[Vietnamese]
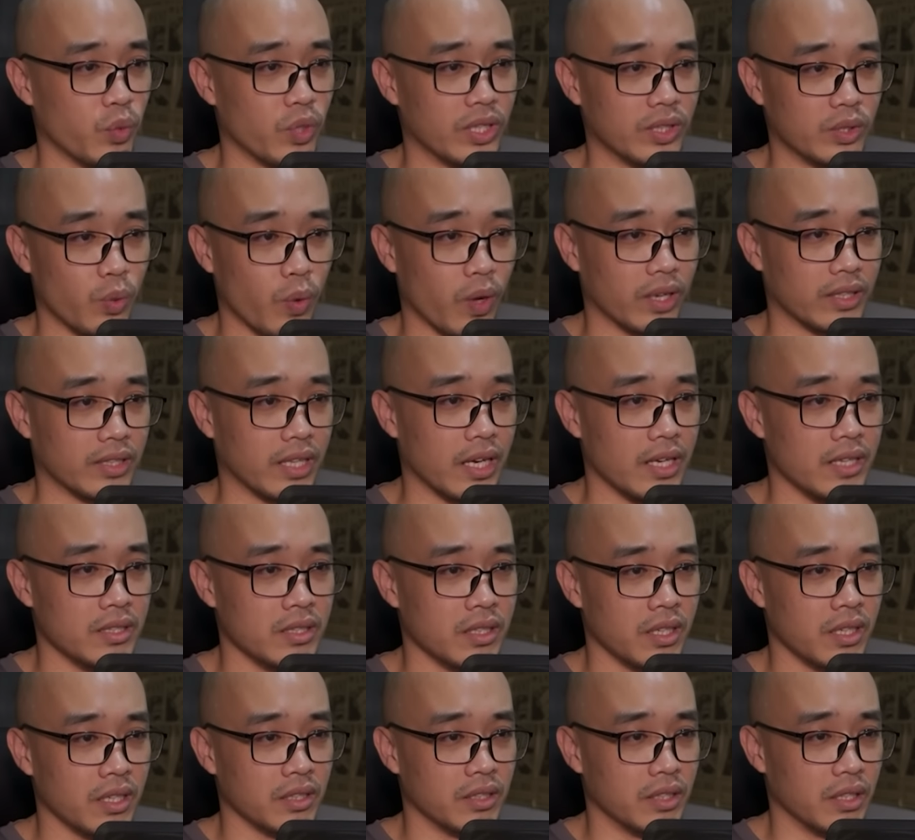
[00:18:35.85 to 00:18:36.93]
Đây không phải là
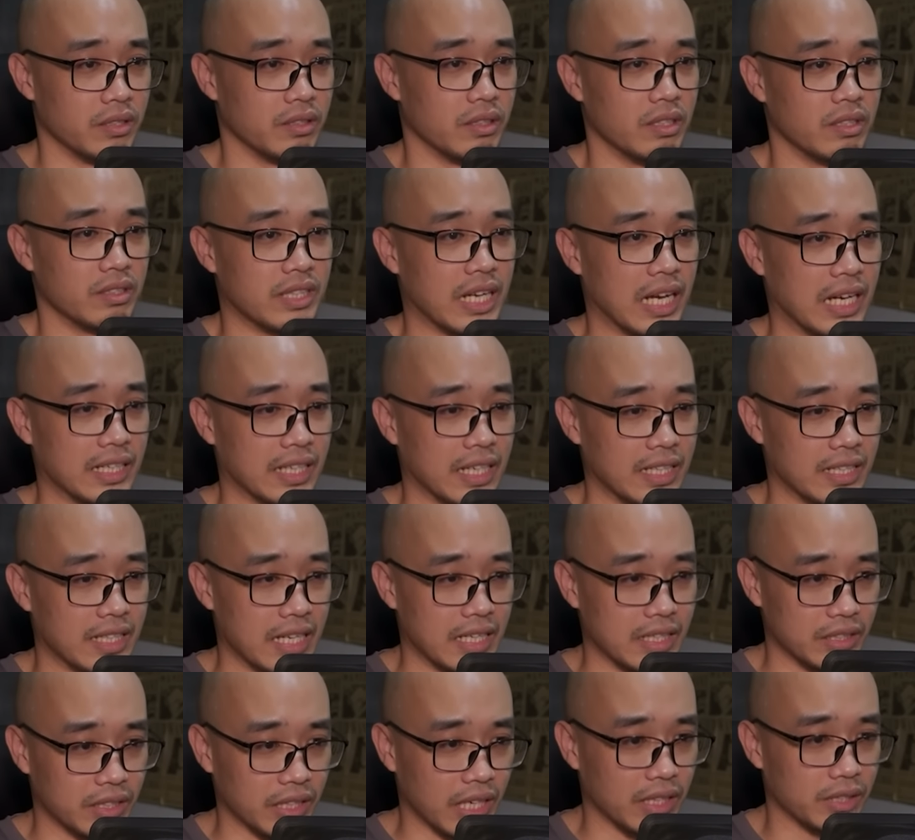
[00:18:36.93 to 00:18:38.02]
Liễu đại điện chủ sao?
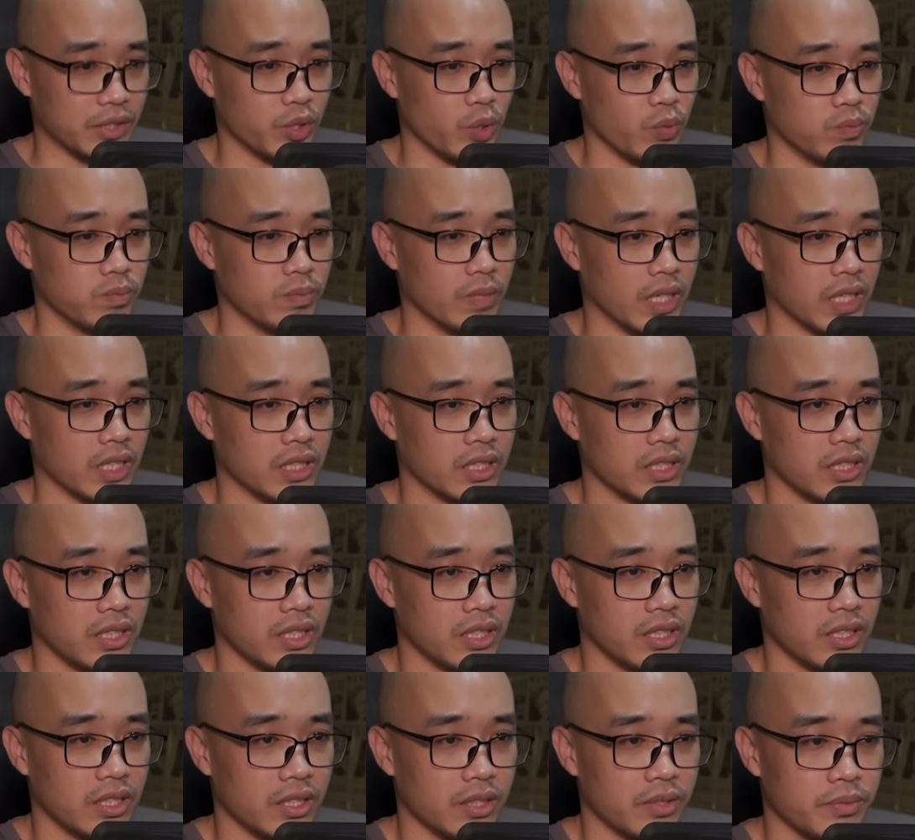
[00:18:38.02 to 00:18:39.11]
Thật là lâu quá mới gặp à
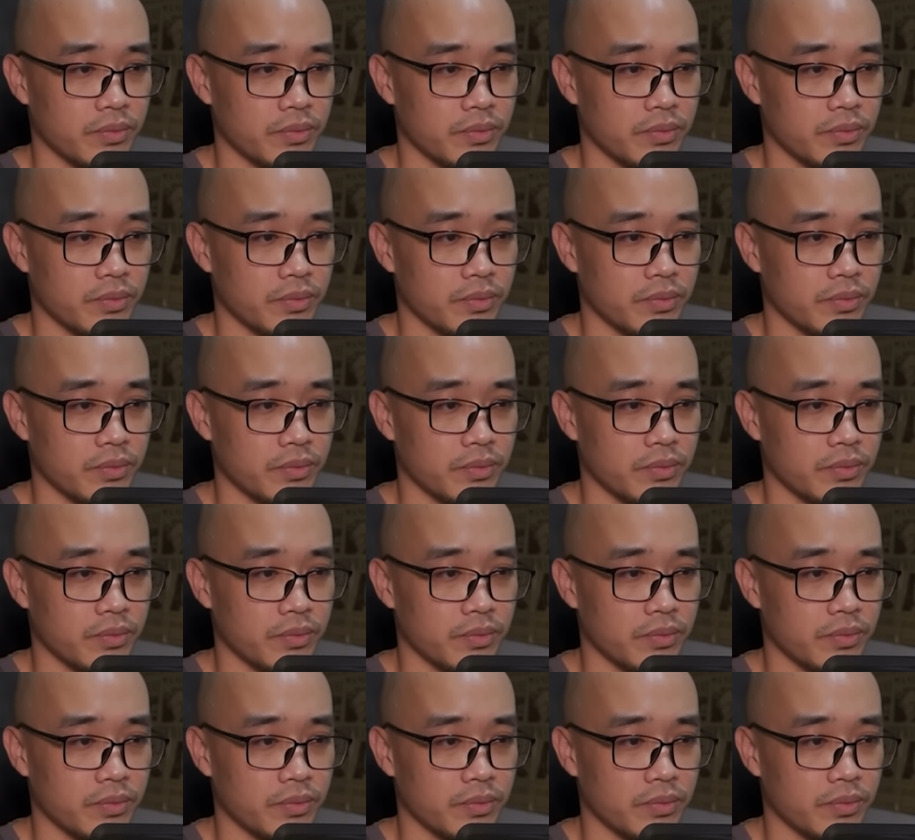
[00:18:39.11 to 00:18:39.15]
nha.